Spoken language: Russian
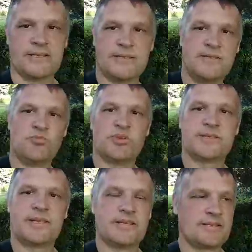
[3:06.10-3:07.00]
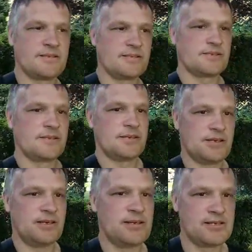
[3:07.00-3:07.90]
э, непосредственно
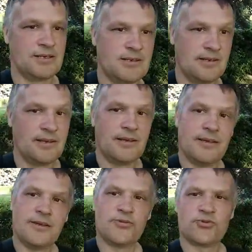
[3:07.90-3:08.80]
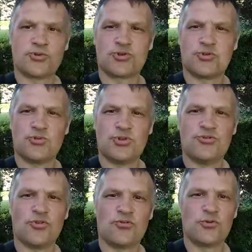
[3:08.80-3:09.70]
за то, что у
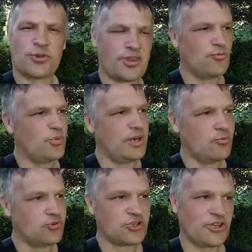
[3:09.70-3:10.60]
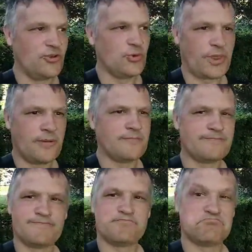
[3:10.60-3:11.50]
него в городе были бузатеры.
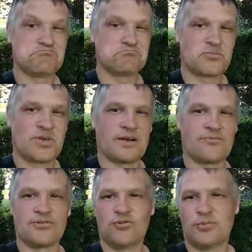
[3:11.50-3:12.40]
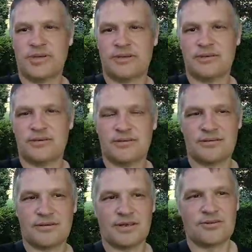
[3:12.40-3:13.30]
Как вы думаете
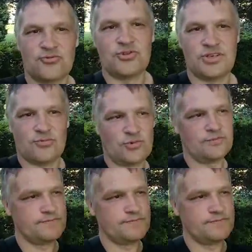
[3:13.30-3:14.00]
на эту тему?